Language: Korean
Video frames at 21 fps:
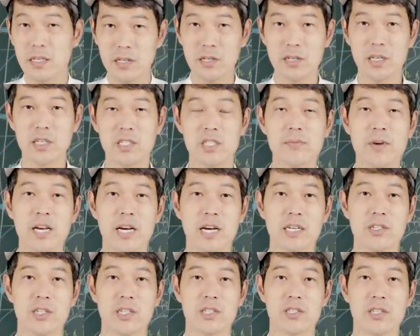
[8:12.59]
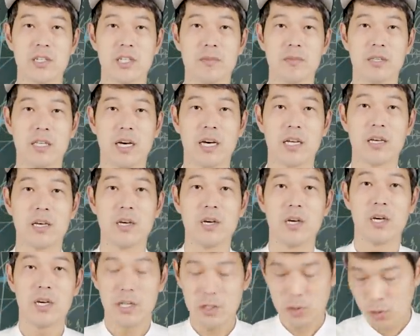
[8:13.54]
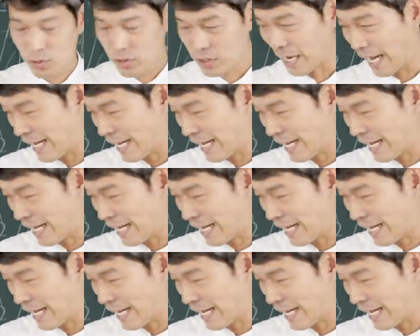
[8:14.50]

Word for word: 그렇게 심화의 과정이 있어야 됩니다 그래서 오늘